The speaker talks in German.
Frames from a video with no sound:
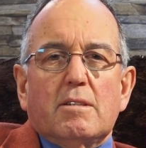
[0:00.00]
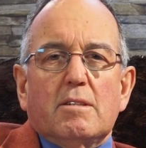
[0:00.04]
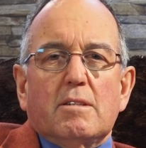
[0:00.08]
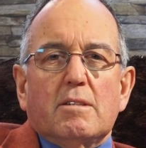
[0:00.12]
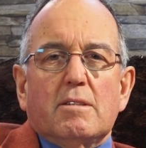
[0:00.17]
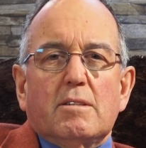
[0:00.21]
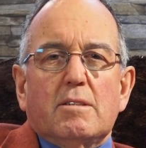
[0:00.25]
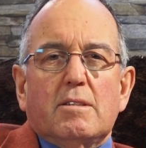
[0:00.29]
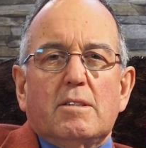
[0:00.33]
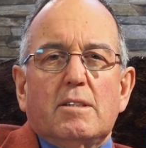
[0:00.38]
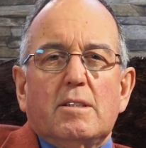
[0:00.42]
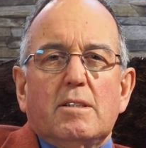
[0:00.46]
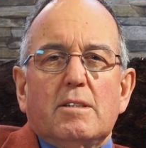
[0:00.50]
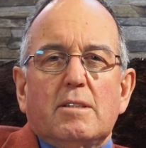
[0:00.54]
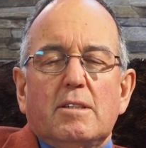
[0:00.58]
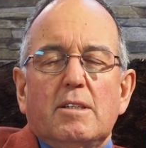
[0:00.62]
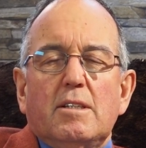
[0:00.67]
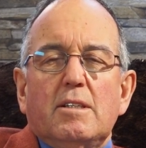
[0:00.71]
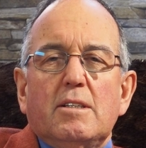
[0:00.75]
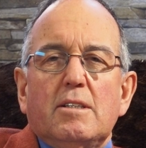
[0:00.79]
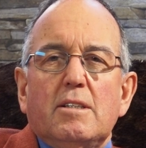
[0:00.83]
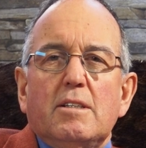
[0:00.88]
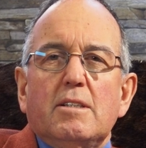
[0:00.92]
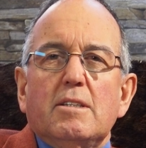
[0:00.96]
Sie
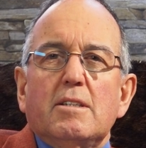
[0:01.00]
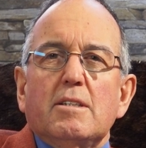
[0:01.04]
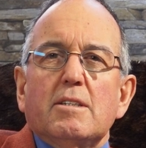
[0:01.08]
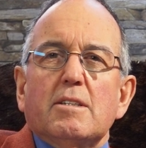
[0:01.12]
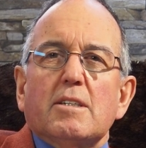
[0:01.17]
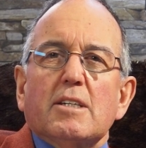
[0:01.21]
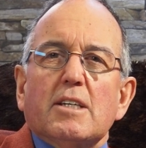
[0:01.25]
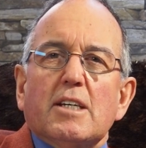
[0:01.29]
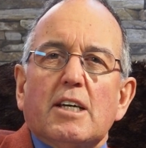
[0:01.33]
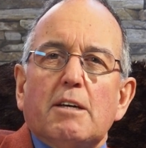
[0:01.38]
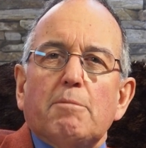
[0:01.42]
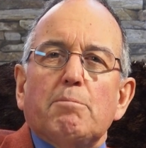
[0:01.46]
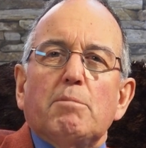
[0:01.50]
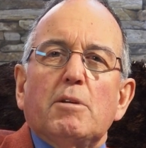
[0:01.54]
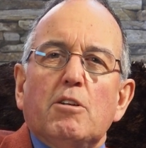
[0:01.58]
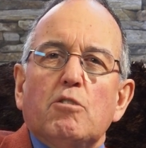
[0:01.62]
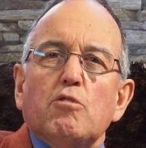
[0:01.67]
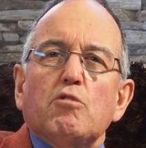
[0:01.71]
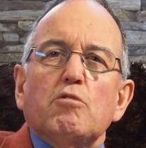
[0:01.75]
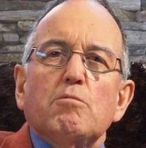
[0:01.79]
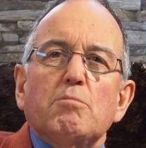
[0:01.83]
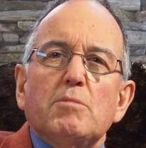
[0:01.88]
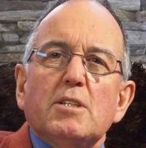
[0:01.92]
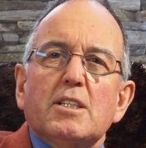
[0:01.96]
sind in dieser
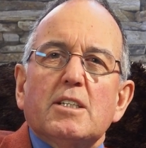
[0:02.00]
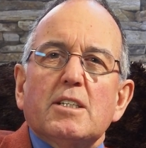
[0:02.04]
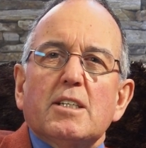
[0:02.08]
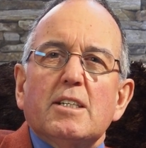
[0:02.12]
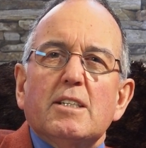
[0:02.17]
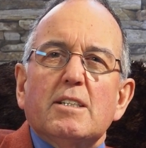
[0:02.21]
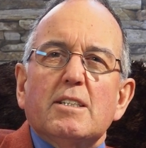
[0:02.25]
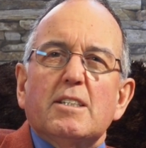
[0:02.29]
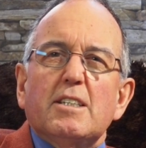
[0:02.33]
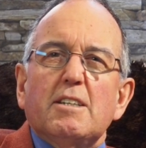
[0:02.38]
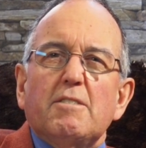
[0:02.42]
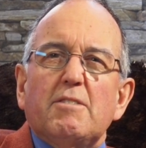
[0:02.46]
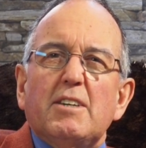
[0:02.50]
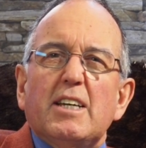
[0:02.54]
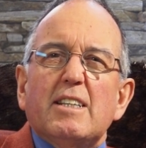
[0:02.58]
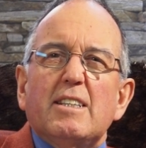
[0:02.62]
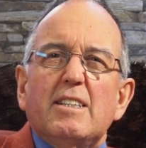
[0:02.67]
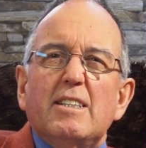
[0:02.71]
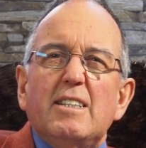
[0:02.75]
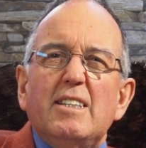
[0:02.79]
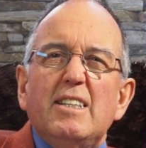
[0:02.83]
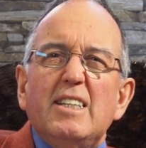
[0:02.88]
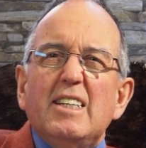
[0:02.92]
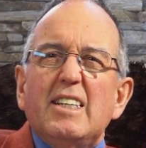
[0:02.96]
Rebellion mit drin, sie
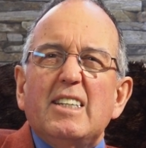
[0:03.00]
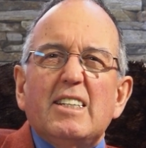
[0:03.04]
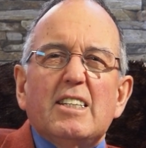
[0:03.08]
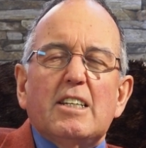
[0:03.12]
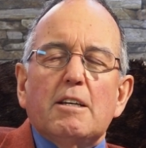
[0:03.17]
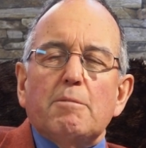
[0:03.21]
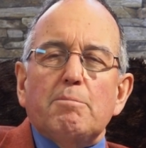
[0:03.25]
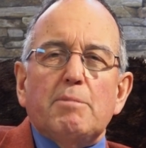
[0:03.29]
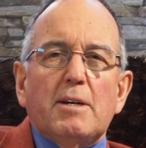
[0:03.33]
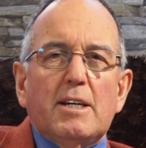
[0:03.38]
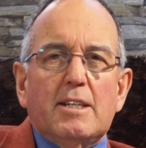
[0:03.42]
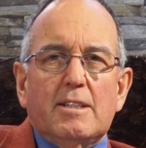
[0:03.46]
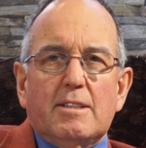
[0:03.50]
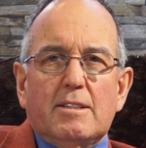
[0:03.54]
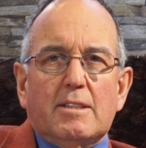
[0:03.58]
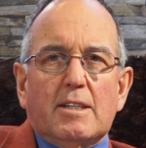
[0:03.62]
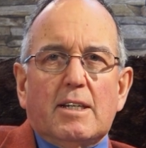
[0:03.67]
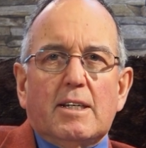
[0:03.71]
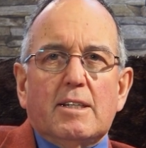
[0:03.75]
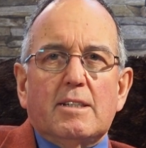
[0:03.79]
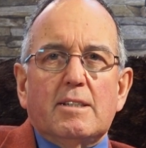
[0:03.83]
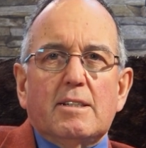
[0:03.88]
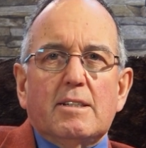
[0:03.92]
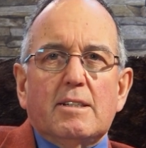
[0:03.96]
werden nicht dabei
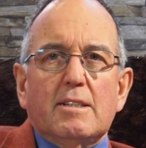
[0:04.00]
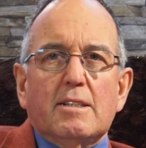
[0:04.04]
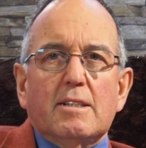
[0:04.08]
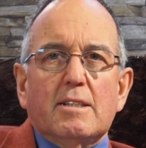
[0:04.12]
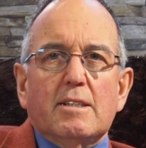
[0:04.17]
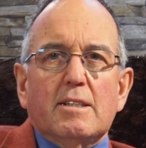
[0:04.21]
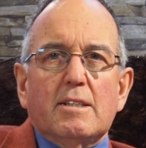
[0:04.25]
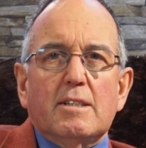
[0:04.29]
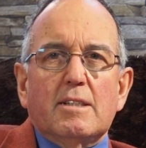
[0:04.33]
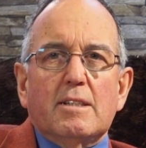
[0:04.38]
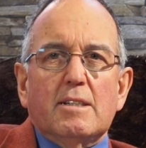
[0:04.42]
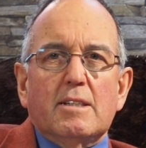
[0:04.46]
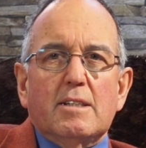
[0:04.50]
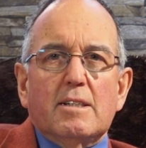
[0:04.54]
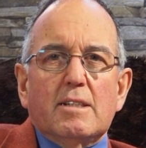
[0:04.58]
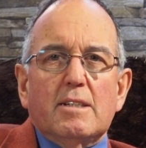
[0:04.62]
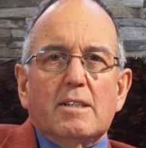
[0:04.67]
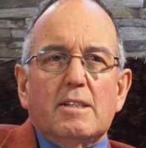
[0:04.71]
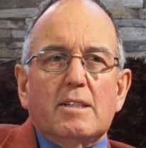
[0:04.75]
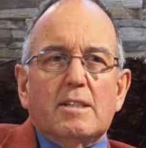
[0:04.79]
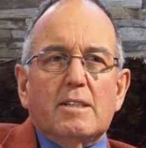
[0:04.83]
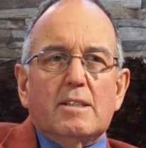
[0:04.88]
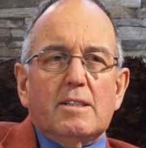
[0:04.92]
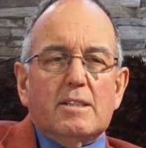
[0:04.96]
sein.
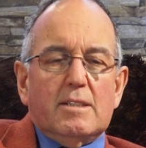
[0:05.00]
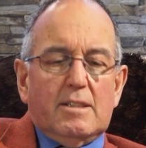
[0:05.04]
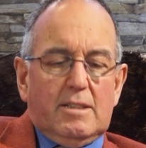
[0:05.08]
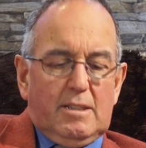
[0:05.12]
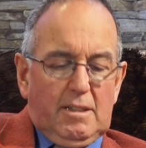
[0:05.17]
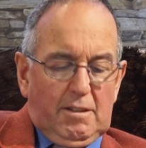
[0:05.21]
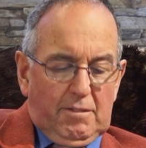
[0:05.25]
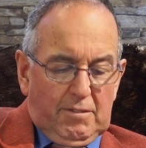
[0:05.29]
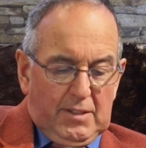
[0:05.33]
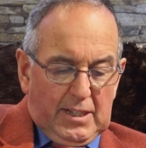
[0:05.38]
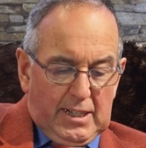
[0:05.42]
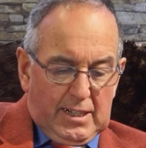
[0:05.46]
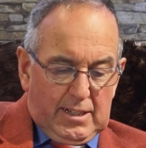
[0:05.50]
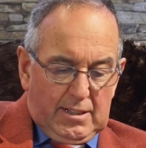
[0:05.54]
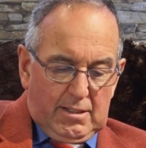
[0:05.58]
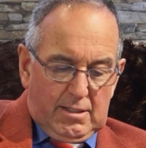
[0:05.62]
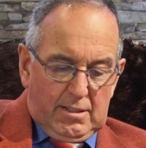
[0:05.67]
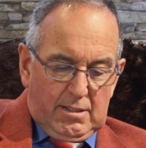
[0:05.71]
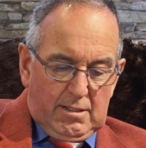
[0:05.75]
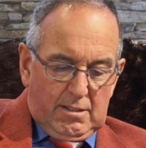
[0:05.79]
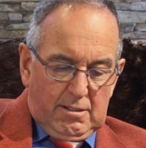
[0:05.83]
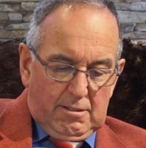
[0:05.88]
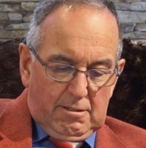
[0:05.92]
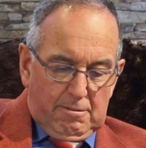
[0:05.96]
Sie
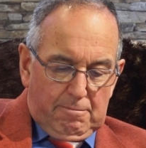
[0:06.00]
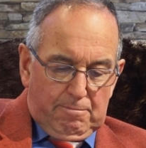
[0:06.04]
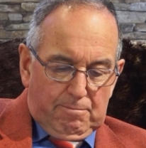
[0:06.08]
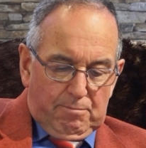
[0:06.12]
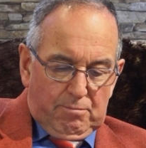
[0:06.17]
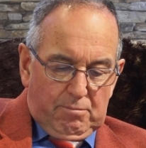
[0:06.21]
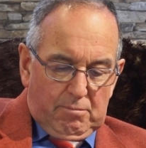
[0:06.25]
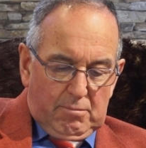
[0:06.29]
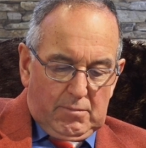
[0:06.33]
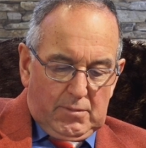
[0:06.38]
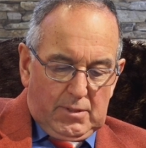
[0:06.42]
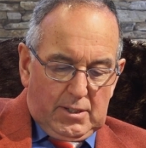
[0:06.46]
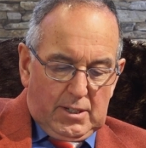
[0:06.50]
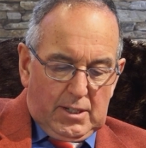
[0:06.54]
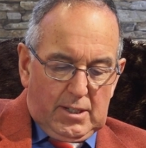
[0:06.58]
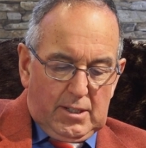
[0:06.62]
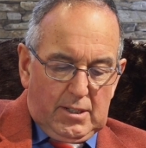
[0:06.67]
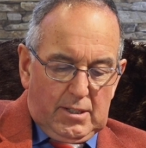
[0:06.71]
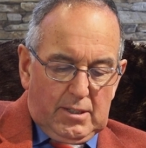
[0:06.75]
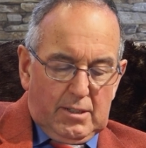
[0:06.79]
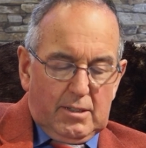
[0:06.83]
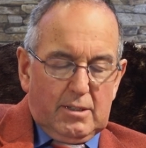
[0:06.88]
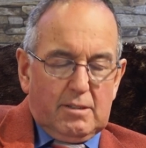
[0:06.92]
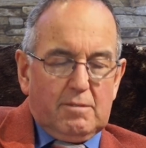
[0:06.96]
werden
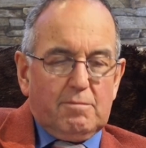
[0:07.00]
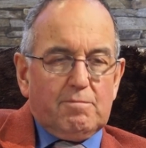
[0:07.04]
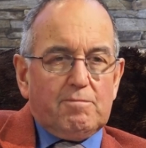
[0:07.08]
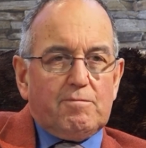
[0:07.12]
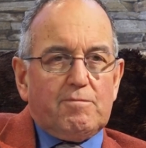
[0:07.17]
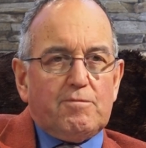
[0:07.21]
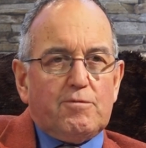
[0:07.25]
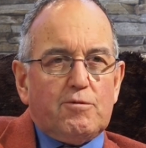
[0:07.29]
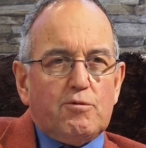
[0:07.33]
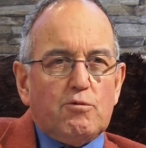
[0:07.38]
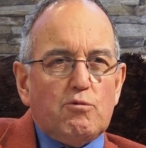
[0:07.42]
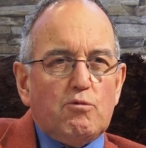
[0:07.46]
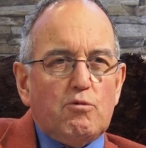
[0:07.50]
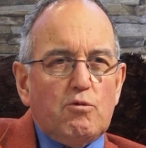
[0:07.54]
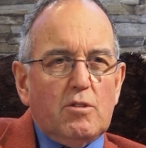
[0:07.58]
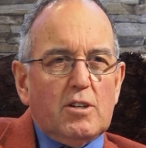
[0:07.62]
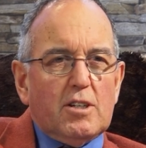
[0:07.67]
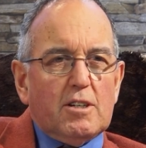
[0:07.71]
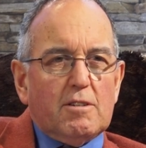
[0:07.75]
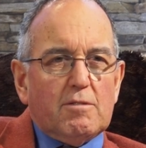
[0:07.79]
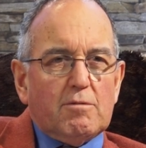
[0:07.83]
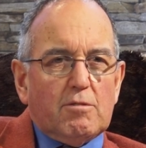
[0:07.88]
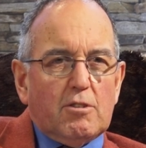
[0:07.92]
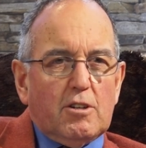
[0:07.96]
in diesen Pfuhl
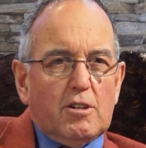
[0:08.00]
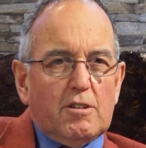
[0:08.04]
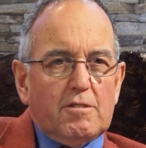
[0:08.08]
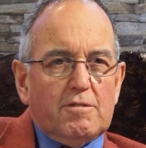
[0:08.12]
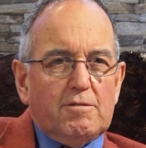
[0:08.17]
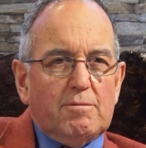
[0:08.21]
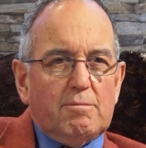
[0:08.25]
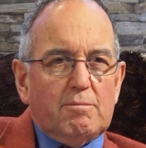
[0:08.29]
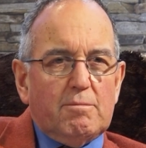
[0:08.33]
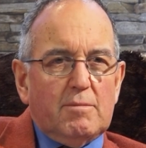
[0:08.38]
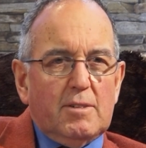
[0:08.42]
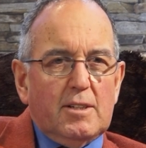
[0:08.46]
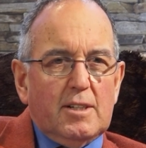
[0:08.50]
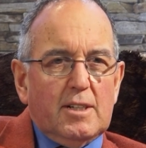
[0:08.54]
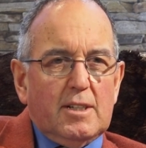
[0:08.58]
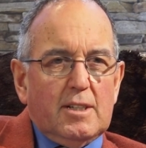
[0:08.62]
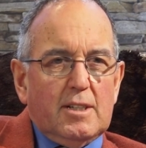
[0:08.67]
geworfen